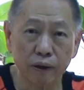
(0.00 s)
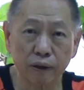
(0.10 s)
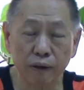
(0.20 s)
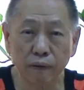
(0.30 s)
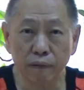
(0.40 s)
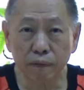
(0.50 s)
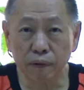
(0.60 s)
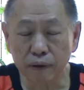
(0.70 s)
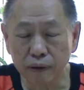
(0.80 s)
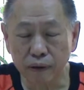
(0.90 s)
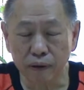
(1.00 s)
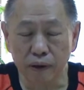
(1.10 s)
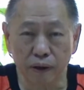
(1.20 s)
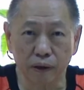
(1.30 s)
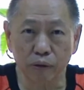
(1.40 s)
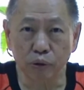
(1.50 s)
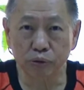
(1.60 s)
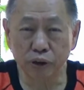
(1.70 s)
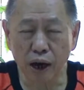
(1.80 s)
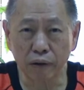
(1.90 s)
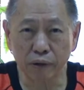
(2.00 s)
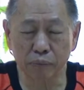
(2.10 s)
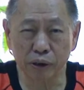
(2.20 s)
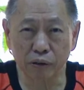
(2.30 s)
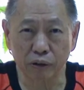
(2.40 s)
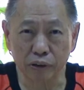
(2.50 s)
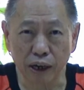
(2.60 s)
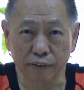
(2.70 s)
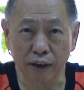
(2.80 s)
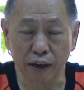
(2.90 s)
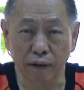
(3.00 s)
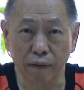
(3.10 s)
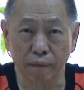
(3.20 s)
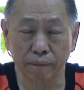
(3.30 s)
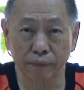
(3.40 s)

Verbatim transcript: 去弄迄个骆家辉美国大赛吼，